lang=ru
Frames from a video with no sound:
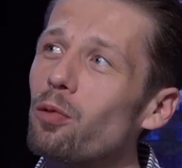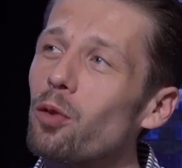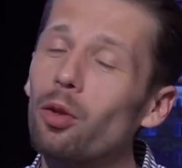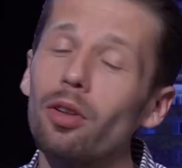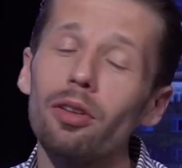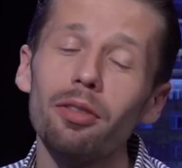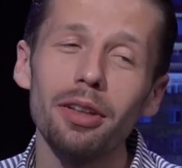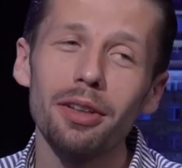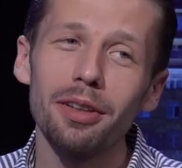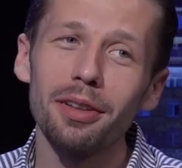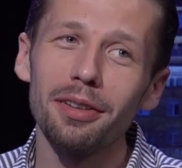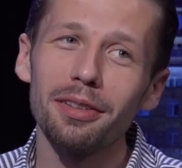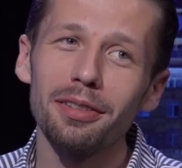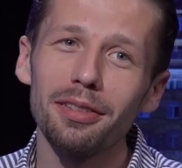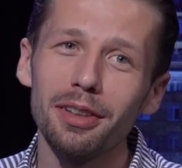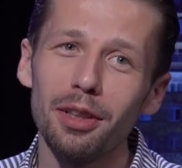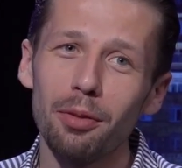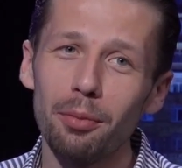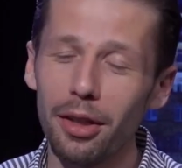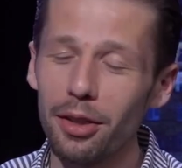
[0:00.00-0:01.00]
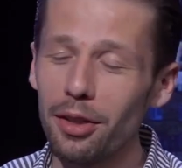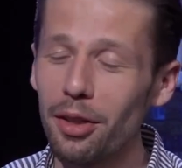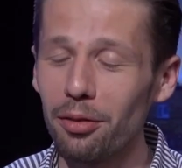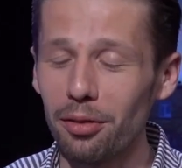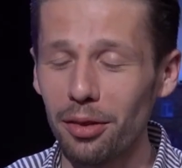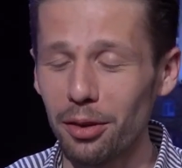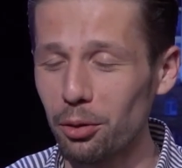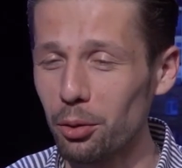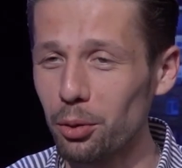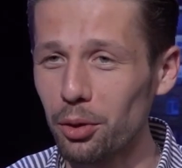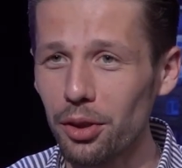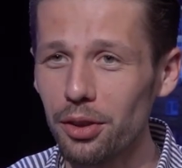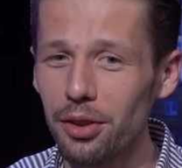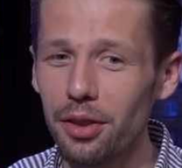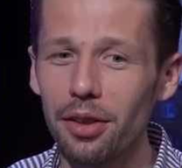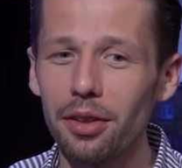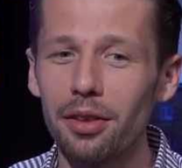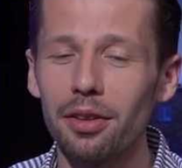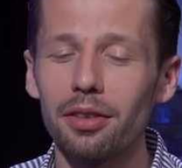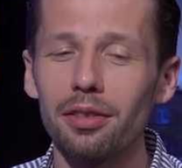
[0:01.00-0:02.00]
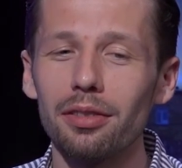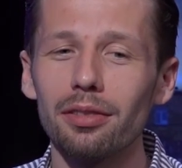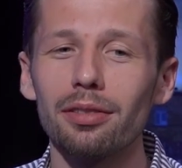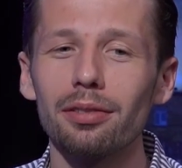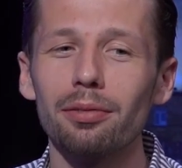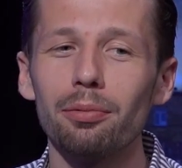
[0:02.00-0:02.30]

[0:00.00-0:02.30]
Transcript: ну, давайте с объективной точки зрения.